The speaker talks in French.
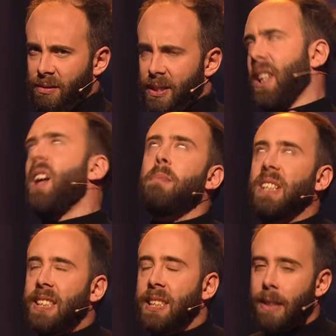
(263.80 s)
Non, mais
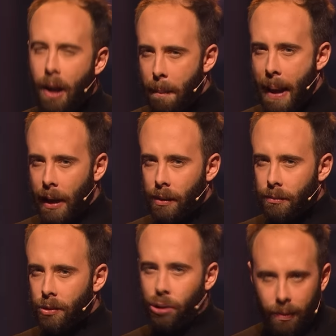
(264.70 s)
c'est normal,
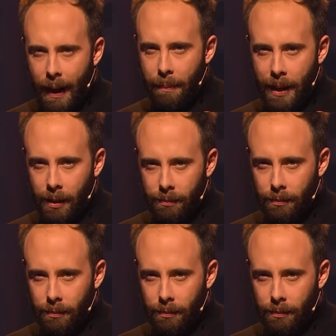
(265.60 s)
tout va bien.